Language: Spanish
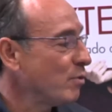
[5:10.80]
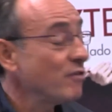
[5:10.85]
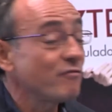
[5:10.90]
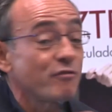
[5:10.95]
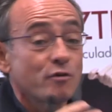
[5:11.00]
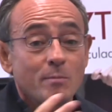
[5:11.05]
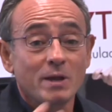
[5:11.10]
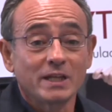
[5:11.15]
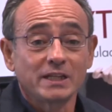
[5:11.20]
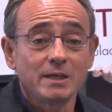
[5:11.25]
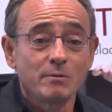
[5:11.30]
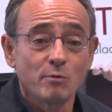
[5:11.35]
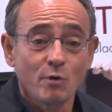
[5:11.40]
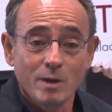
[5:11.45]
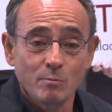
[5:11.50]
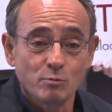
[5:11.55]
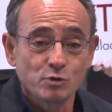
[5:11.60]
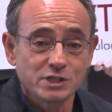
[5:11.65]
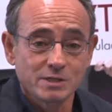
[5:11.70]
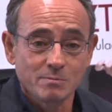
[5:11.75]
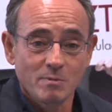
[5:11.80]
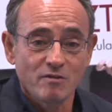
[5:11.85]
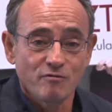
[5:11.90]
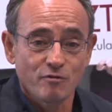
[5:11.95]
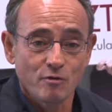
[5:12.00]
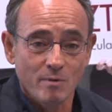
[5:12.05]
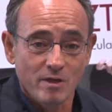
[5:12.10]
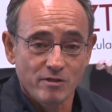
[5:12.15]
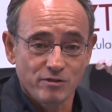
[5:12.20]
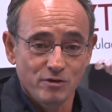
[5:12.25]
muy informativo, hay muchísima
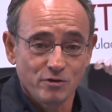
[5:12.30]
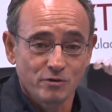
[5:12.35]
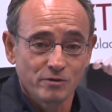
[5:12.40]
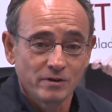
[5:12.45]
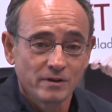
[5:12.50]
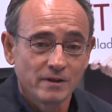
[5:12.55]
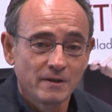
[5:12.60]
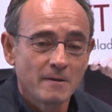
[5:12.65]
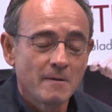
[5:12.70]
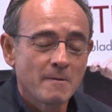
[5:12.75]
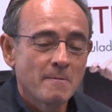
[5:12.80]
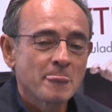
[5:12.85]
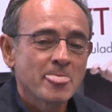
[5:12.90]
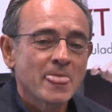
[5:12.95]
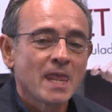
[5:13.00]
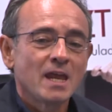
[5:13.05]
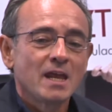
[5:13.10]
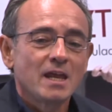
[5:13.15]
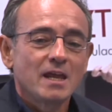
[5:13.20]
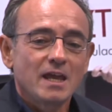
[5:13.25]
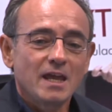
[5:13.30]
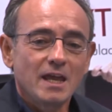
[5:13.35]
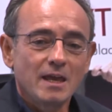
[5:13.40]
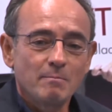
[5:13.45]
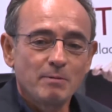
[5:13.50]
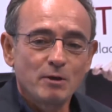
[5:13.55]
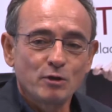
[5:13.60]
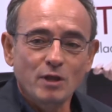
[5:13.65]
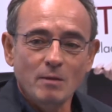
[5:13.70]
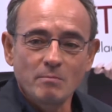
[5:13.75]
información,
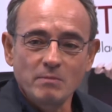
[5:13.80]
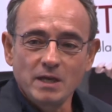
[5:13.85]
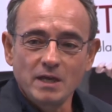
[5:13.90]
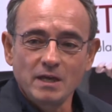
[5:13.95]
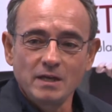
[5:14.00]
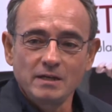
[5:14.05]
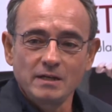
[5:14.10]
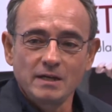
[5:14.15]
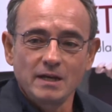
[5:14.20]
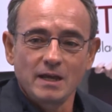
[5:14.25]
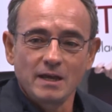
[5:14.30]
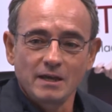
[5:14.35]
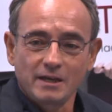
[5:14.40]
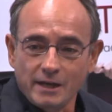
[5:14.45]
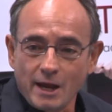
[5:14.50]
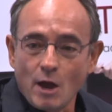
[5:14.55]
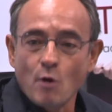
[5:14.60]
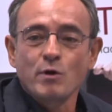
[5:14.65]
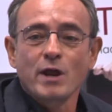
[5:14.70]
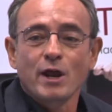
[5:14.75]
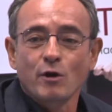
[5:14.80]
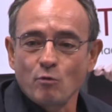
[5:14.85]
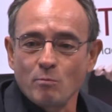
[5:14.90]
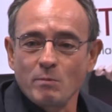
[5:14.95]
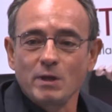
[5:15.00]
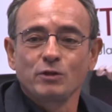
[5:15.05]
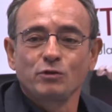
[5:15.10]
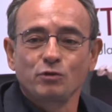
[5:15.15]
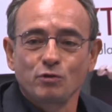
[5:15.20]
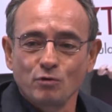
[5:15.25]
eh, pero también eh, crea un
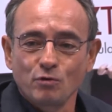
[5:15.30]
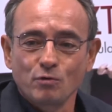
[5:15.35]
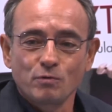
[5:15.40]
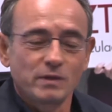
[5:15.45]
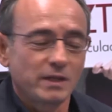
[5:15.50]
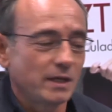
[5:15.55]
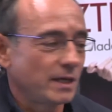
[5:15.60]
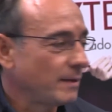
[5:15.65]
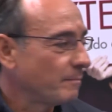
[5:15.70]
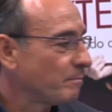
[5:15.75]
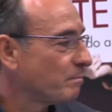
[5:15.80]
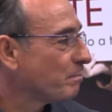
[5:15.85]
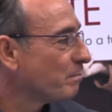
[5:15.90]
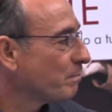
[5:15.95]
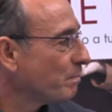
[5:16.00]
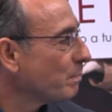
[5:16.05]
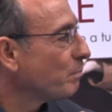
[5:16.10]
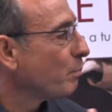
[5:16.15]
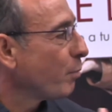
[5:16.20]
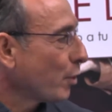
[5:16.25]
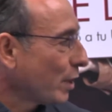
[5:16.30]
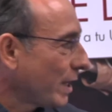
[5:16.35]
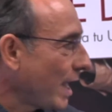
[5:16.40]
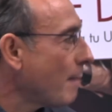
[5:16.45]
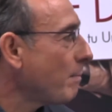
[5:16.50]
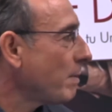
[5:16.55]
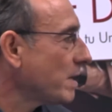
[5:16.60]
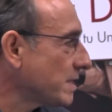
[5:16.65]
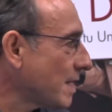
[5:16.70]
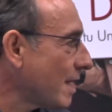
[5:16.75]
argumento de por qué
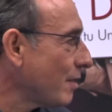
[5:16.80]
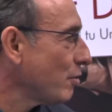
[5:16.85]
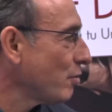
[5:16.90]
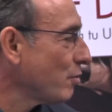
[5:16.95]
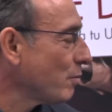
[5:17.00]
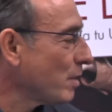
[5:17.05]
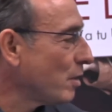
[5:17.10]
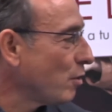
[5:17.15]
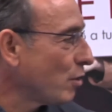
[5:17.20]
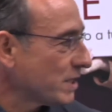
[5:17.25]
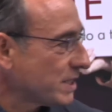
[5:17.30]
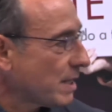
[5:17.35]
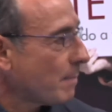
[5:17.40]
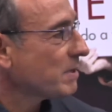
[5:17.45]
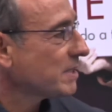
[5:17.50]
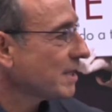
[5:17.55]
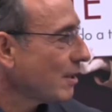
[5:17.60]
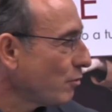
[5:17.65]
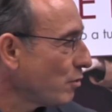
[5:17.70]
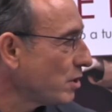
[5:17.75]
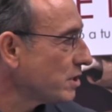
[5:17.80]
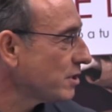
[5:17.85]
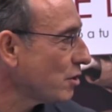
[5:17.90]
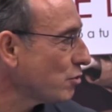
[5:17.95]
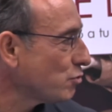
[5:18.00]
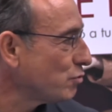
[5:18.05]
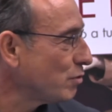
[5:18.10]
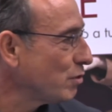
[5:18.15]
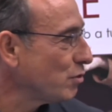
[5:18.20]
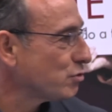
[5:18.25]
ha pasado lo que está pasando en
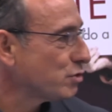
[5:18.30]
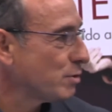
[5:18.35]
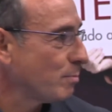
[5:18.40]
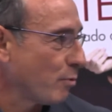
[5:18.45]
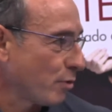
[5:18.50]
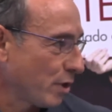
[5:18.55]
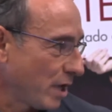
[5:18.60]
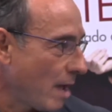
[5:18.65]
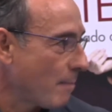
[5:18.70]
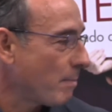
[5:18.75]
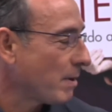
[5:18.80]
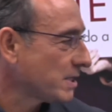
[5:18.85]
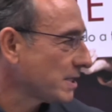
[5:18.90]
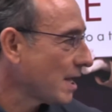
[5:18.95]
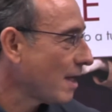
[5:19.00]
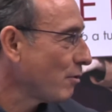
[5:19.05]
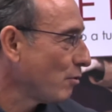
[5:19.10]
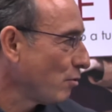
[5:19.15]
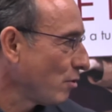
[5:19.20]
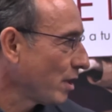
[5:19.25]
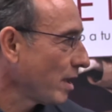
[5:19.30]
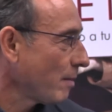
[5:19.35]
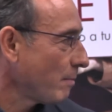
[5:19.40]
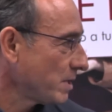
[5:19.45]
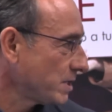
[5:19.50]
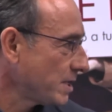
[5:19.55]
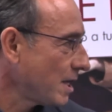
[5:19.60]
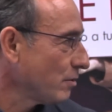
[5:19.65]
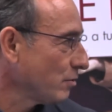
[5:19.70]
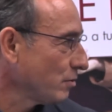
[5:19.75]
Estados Unidos y por qué ha pasado lo que ha
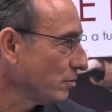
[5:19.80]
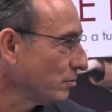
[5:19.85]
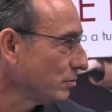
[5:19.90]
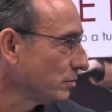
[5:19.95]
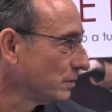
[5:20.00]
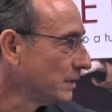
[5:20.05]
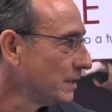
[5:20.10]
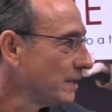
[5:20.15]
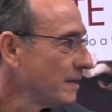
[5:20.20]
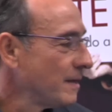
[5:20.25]
pasado. ¿no?